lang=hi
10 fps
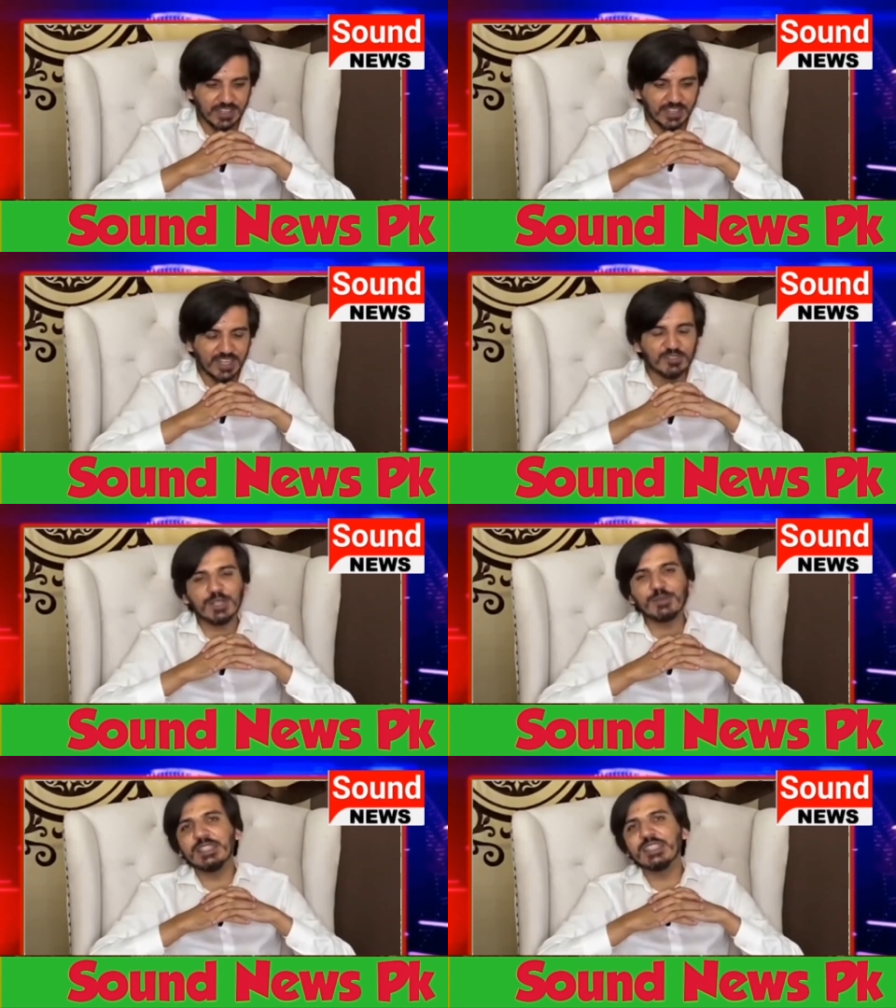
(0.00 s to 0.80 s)
अब
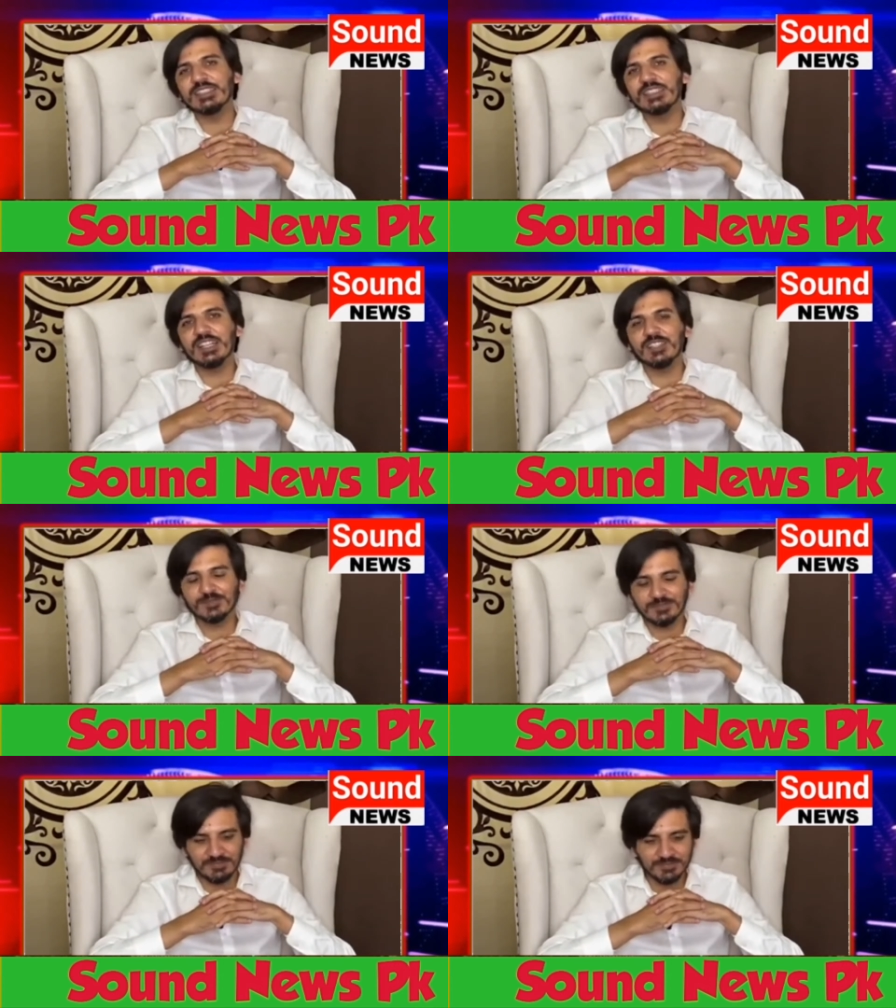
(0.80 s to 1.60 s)
मुझे बड़ी हंसी आई
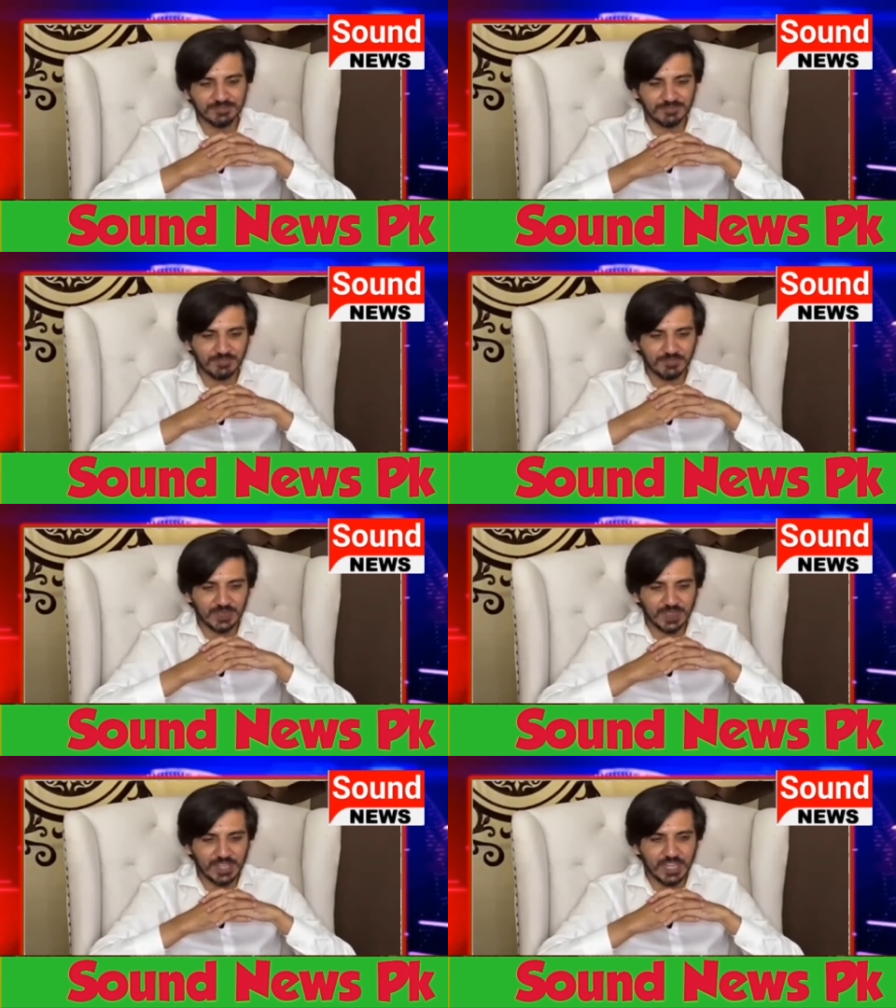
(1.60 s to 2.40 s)

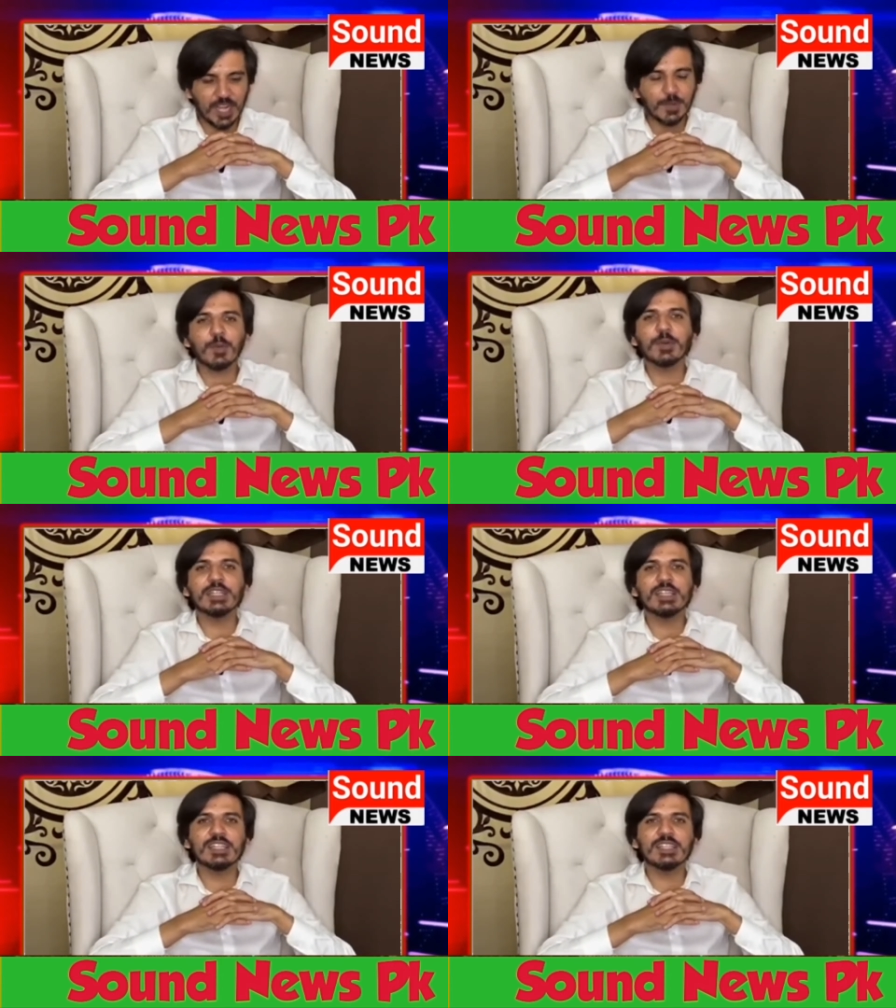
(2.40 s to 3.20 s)
आपको
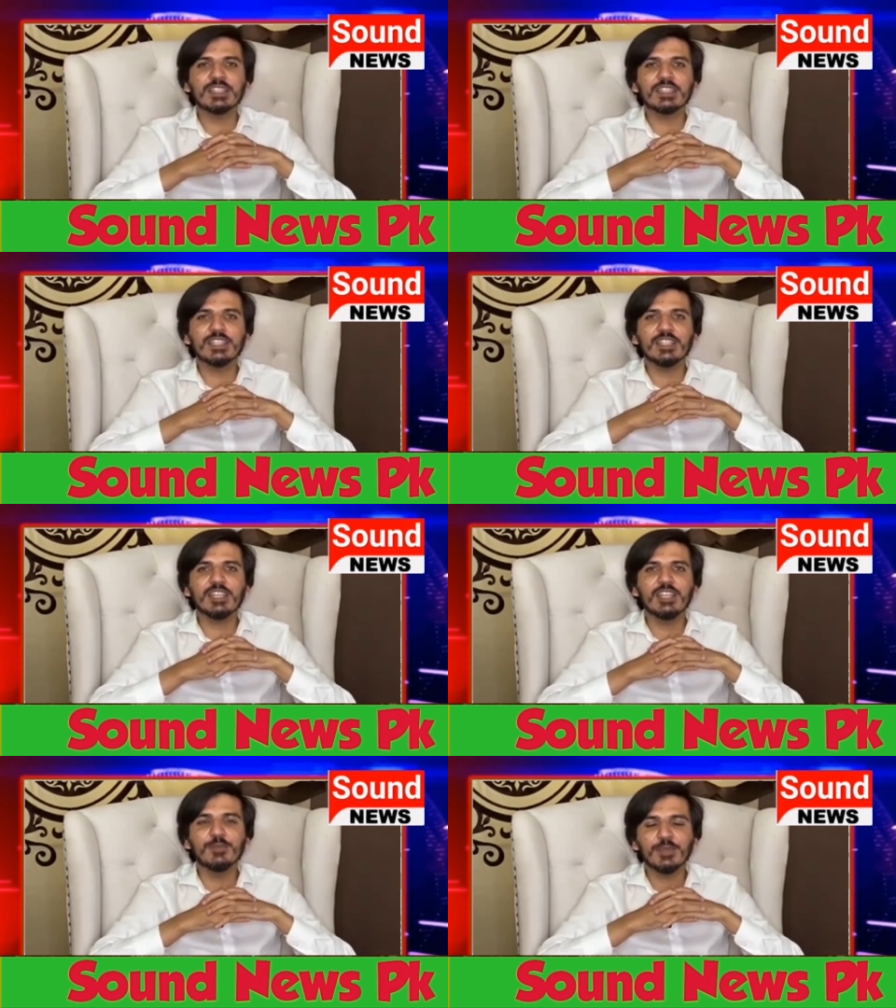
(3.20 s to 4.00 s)
पता है ना
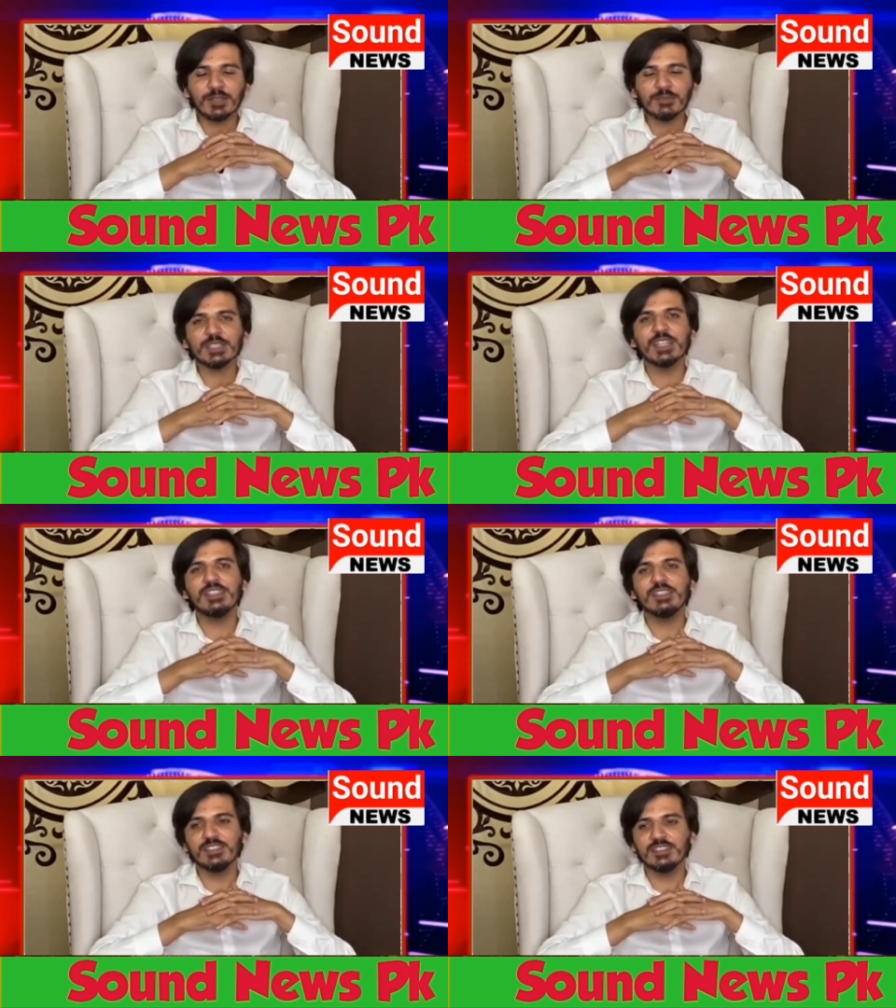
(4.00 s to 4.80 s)
ईमान मजारी